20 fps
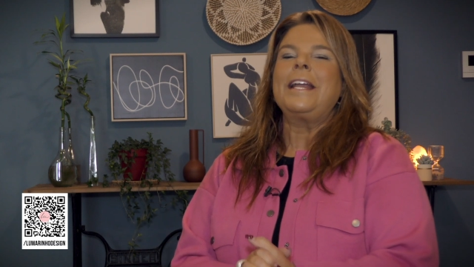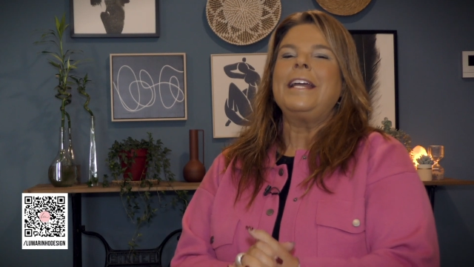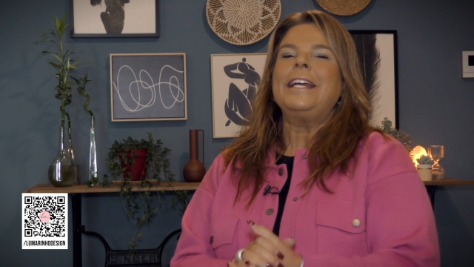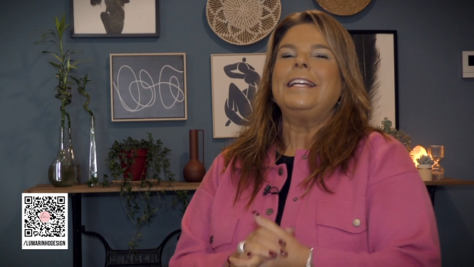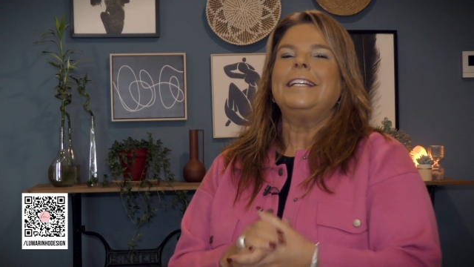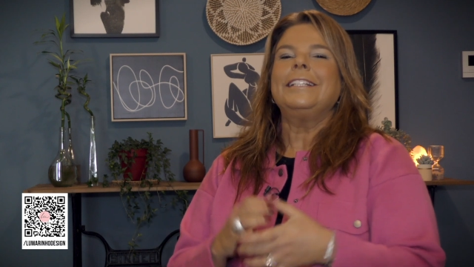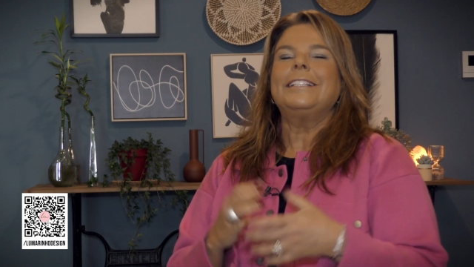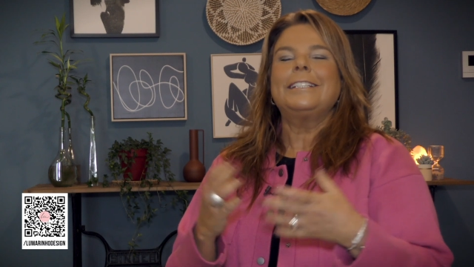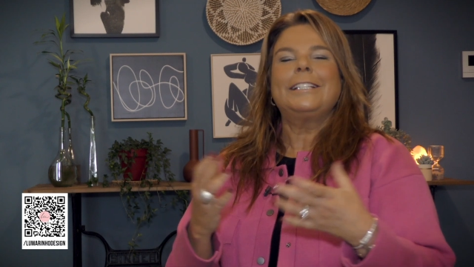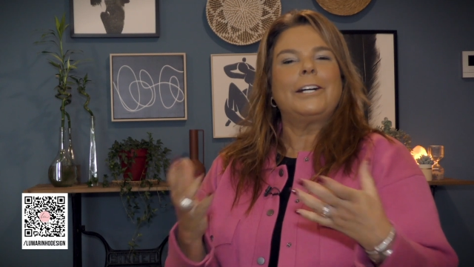
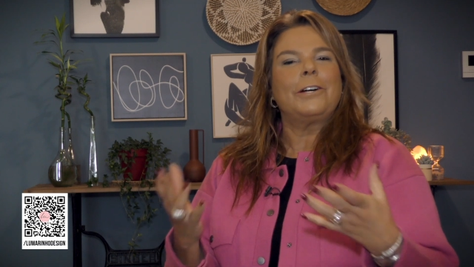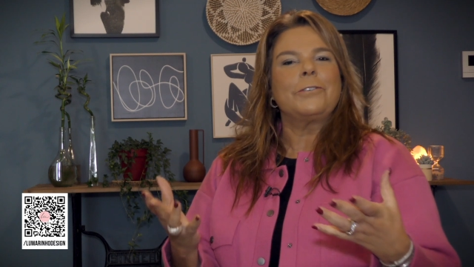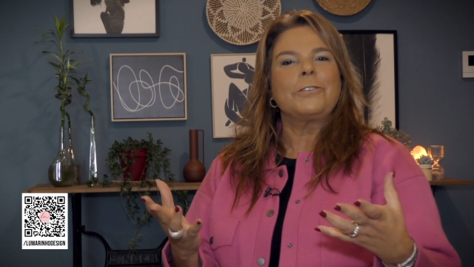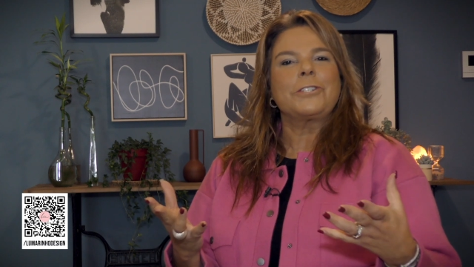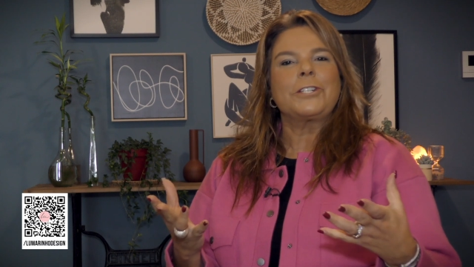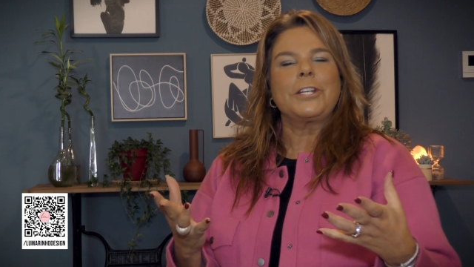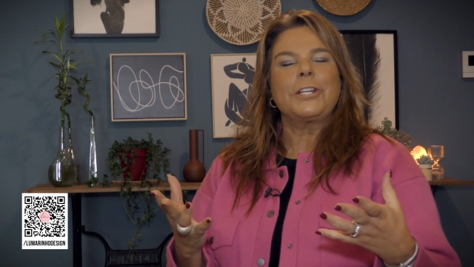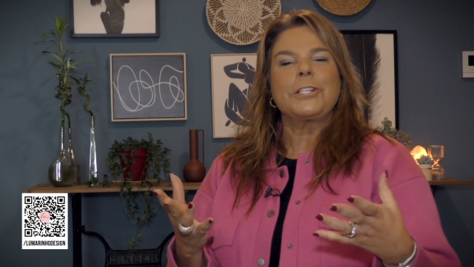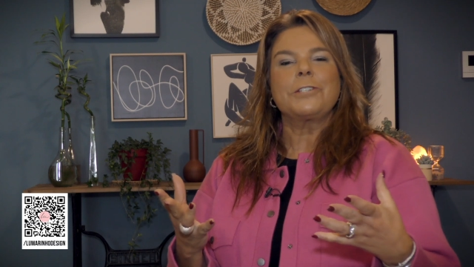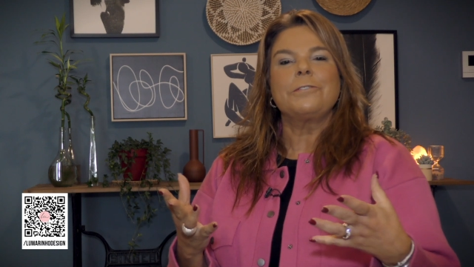Então,
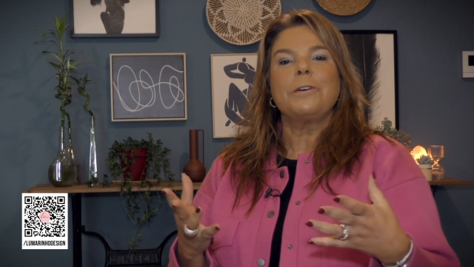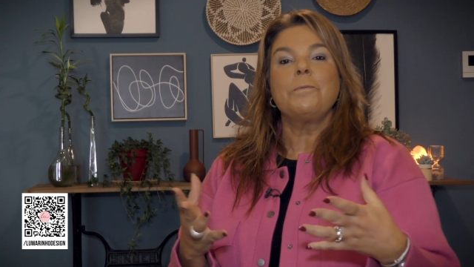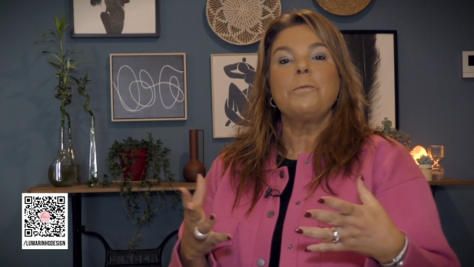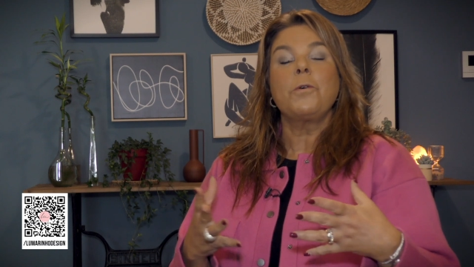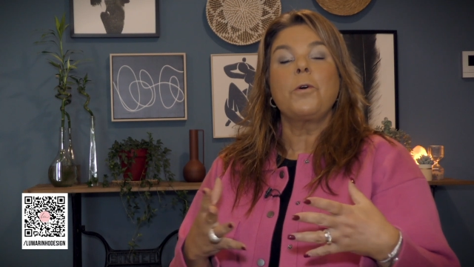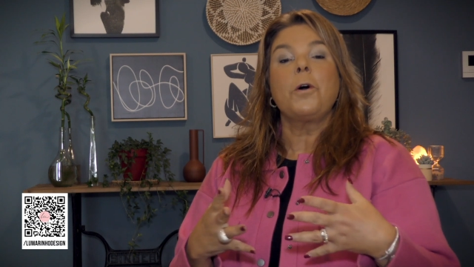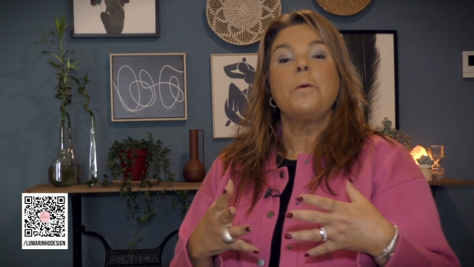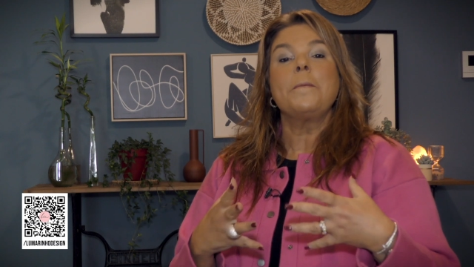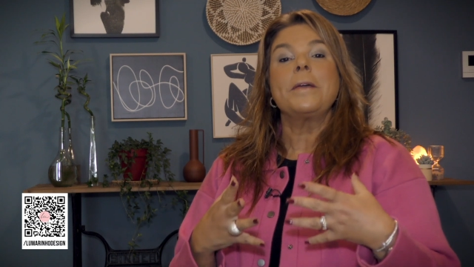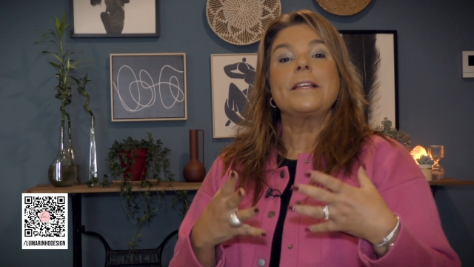gente,
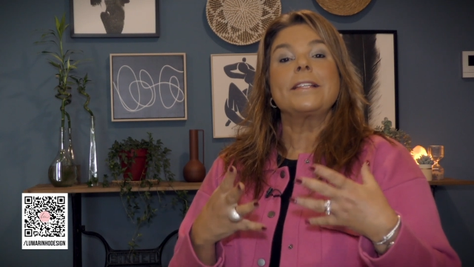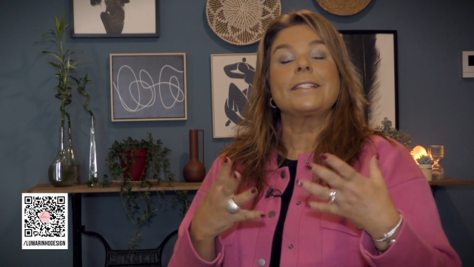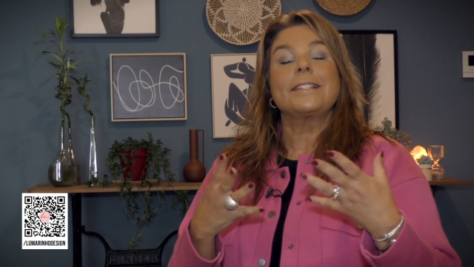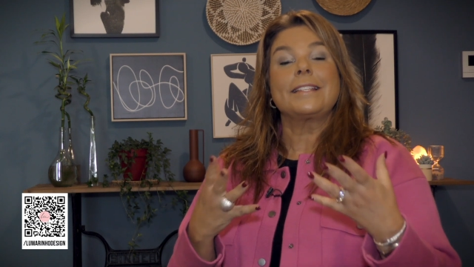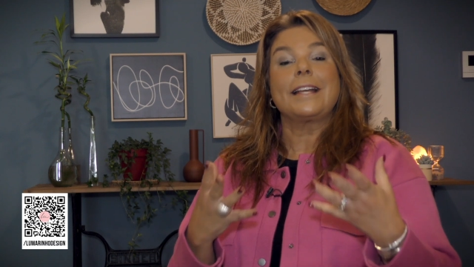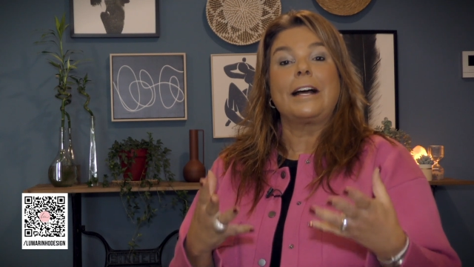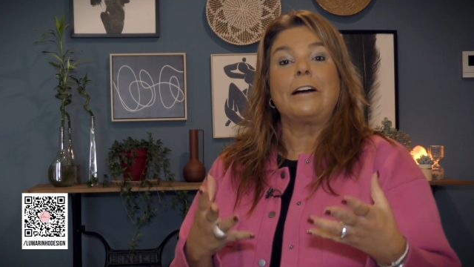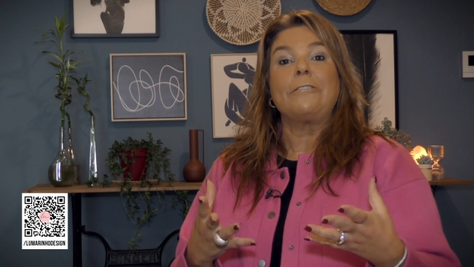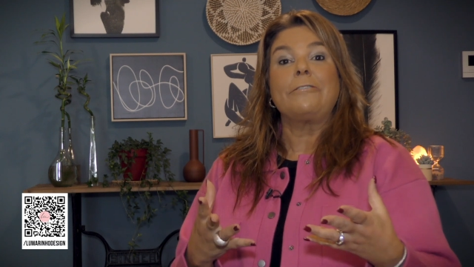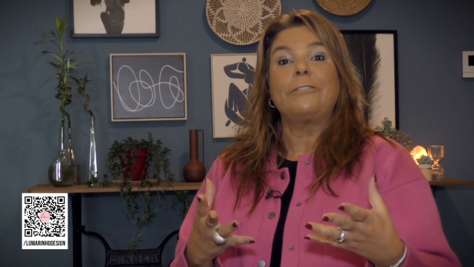vamos
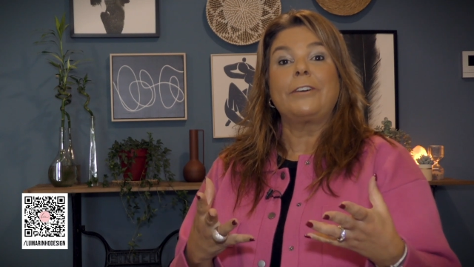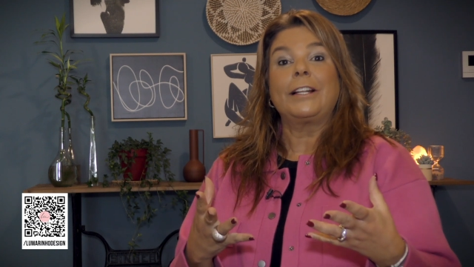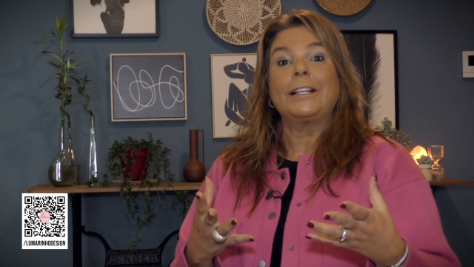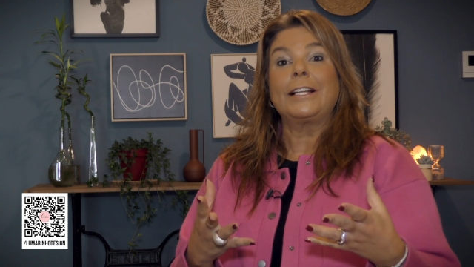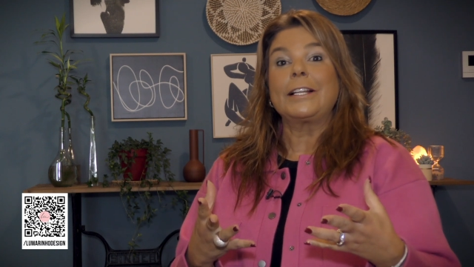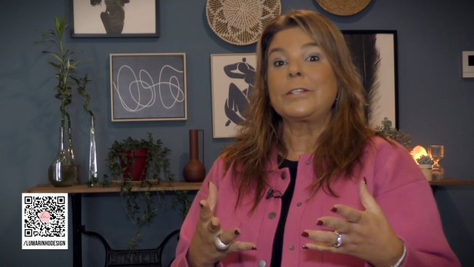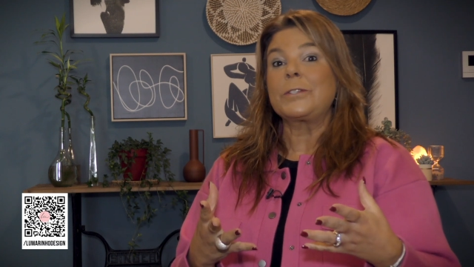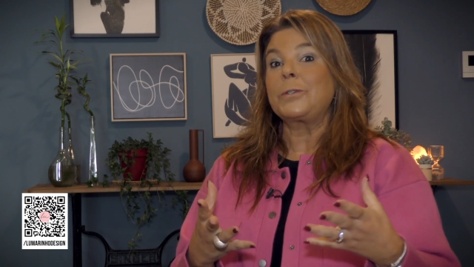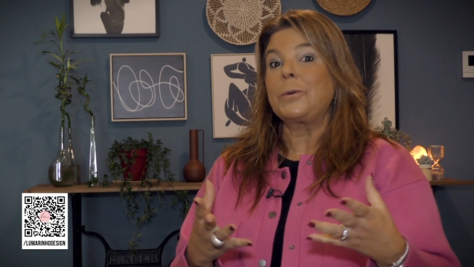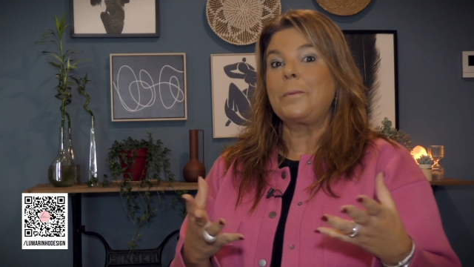começar a
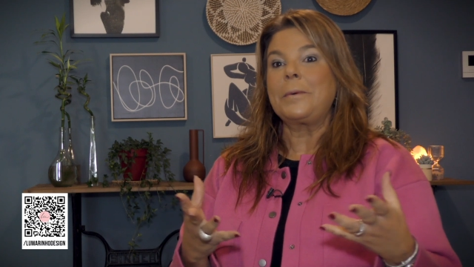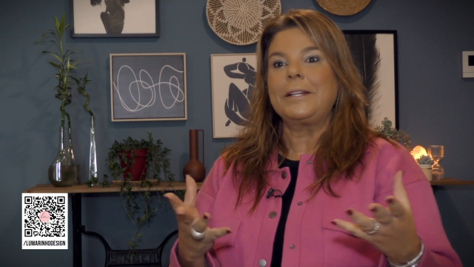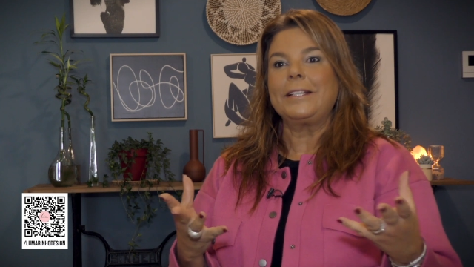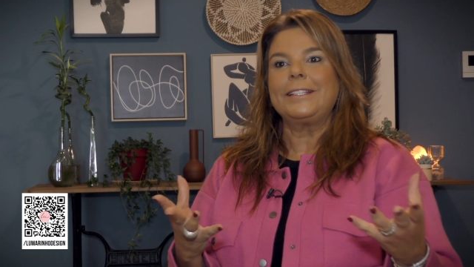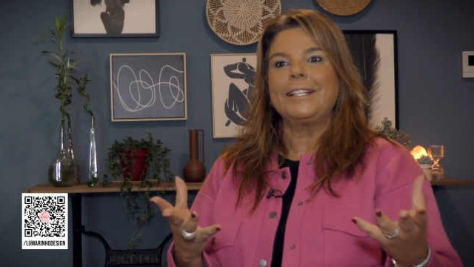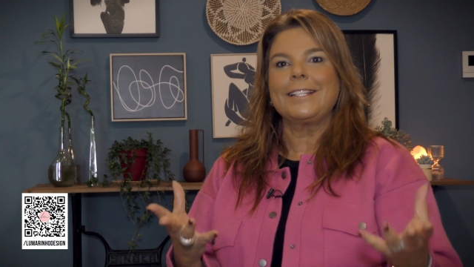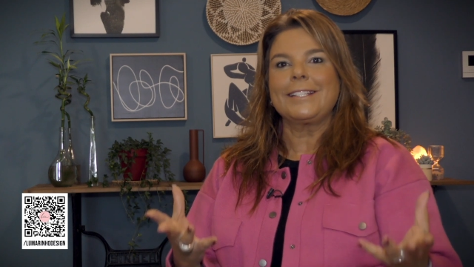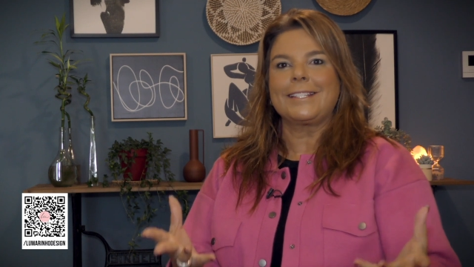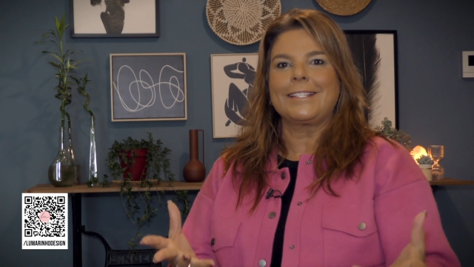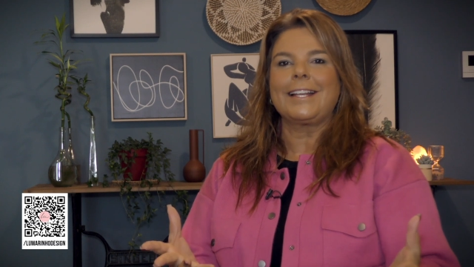falar sobre
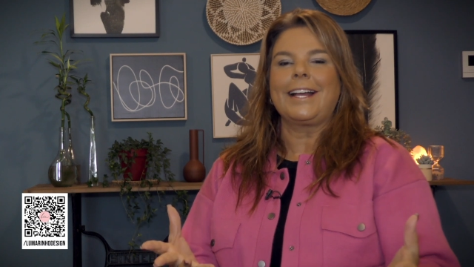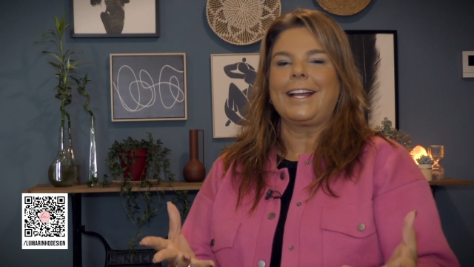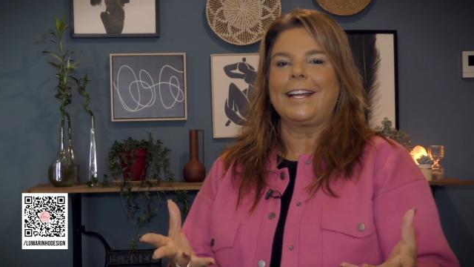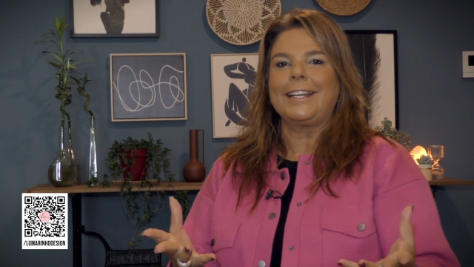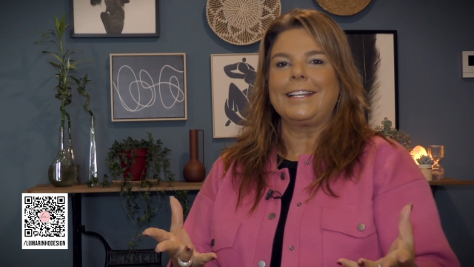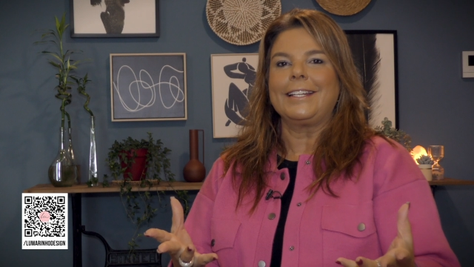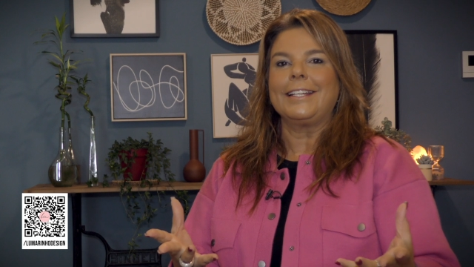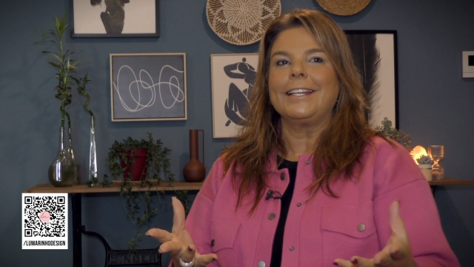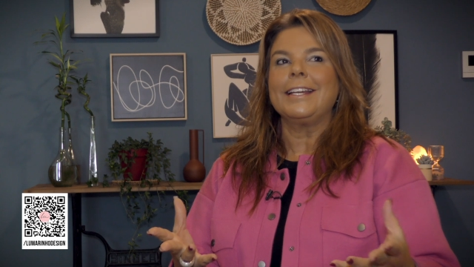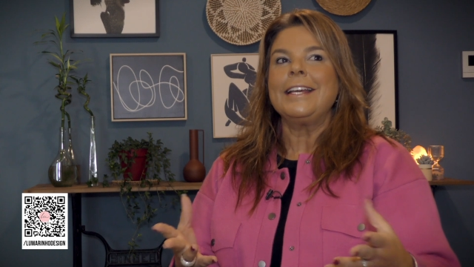
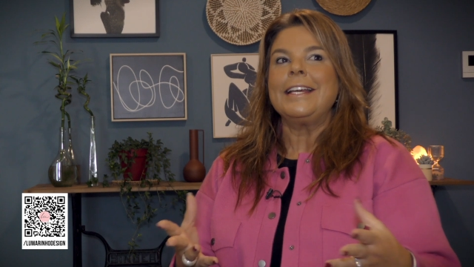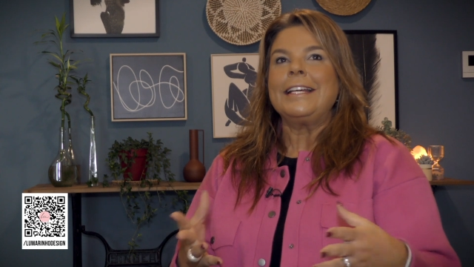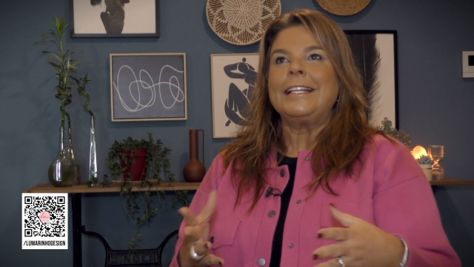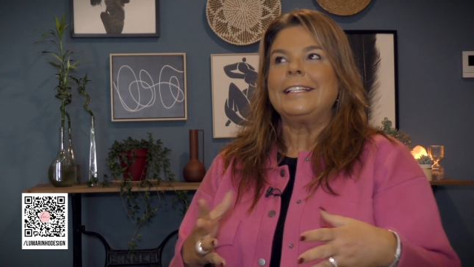design.